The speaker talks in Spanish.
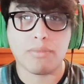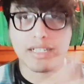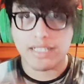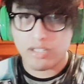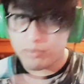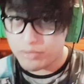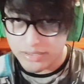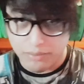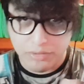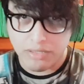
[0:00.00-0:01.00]
aquí como
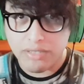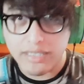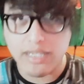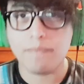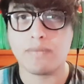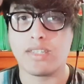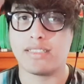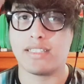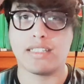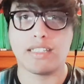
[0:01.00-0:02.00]
estamos ahorita,
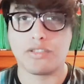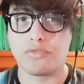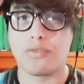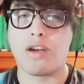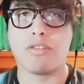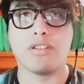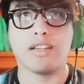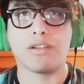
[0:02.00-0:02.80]
sin ningún juego, el